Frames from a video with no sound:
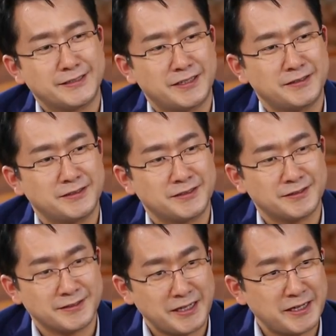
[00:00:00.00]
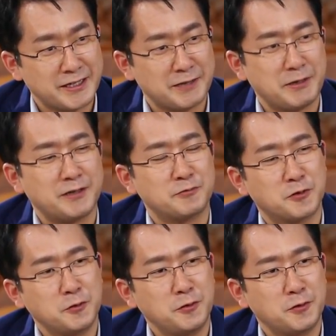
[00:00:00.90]
찾는 그 사랑의
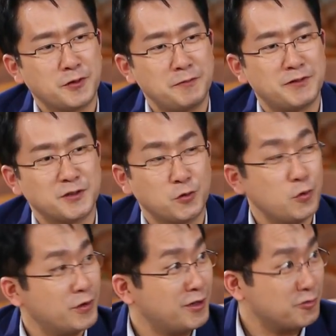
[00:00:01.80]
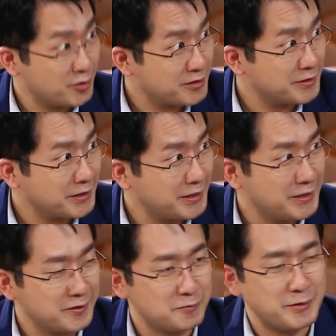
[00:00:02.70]
마음으로 한반도 통일 이루어야 된다
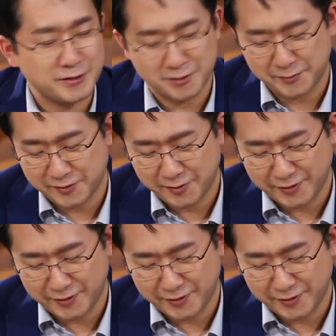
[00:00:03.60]
이런 말씀이신 것